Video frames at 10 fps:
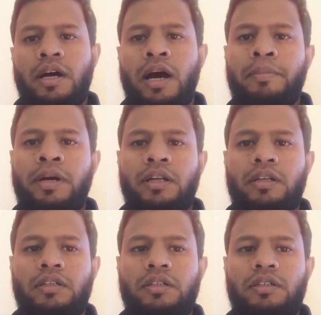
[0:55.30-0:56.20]
আমার
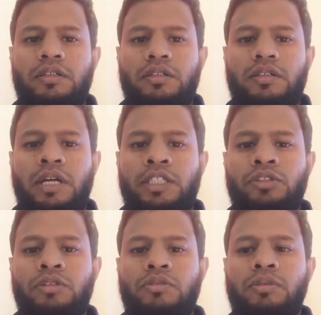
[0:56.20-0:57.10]

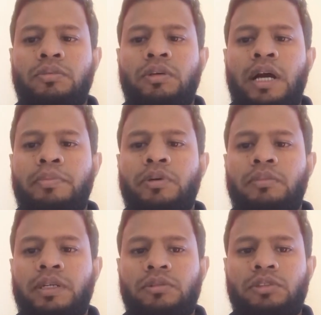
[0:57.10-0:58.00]
একজন খুবই আপন
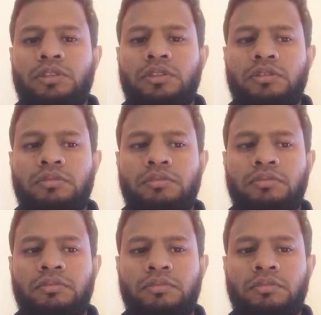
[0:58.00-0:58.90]
মানুষ
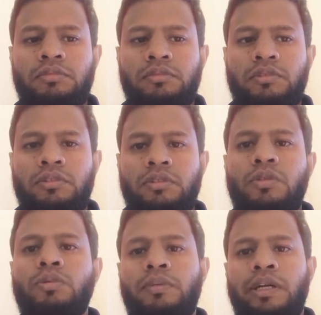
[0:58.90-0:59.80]

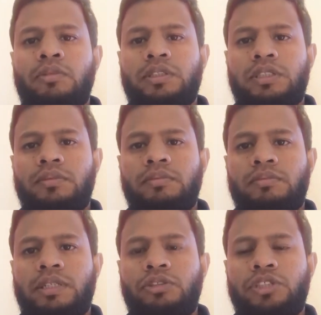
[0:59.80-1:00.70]
খুবই ভালোবাসি
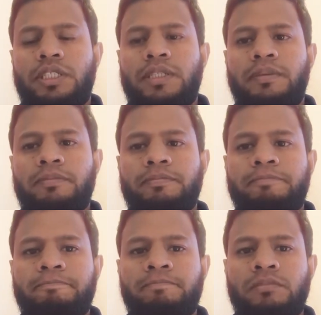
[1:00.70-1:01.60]
মানুষটাকে
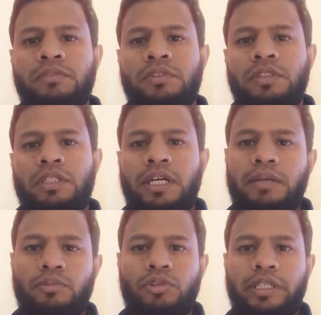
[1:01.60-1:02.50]
তার
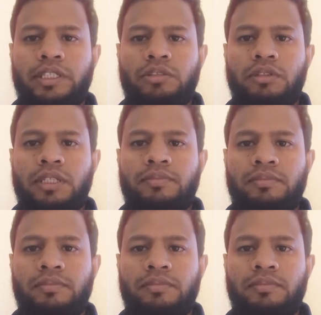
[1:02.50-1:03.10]
মুখ থেকে শুনলাম